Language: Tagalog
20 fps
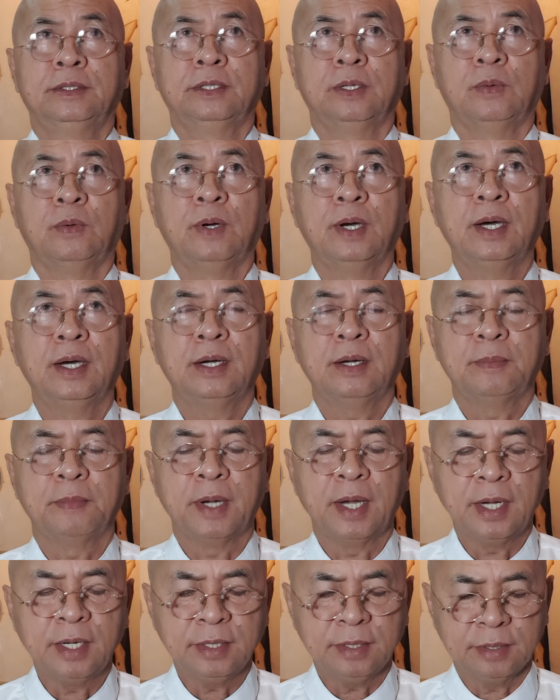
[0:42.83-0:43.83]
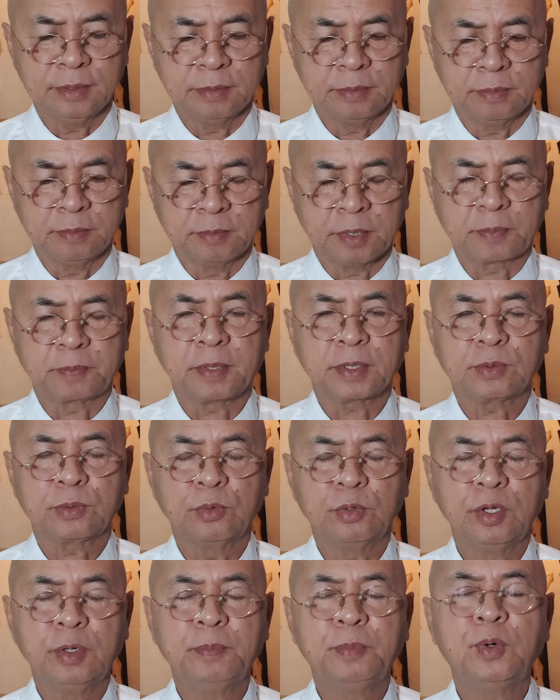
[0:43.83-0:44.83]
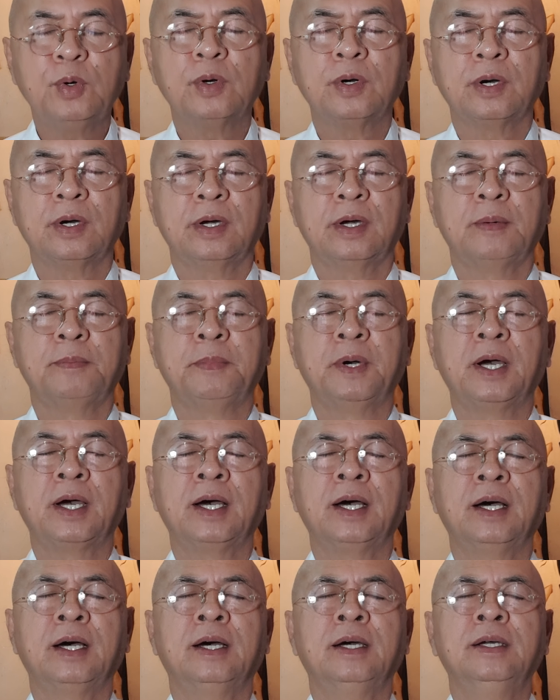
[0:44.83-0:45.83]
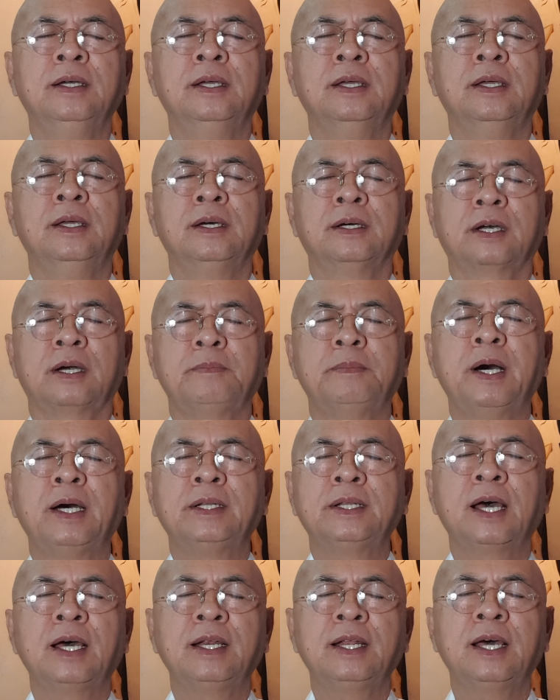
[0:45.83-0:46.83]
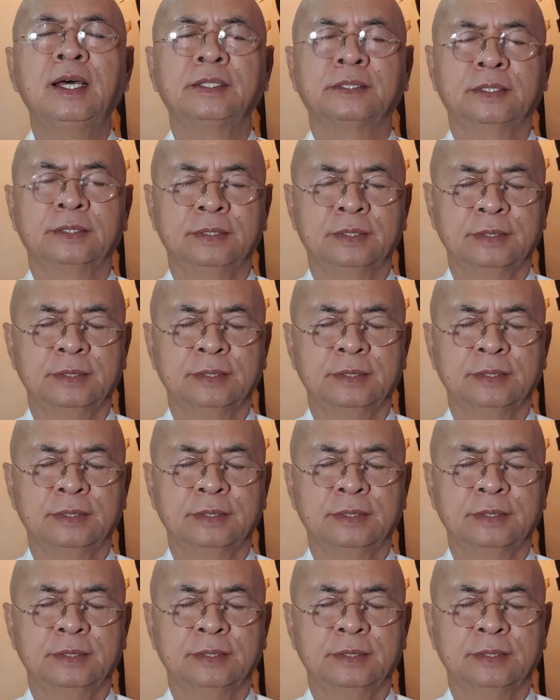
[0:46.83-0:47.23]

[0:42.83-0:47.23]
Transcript: Nawa, Ama, pagpatuloy po ang mga kabanalan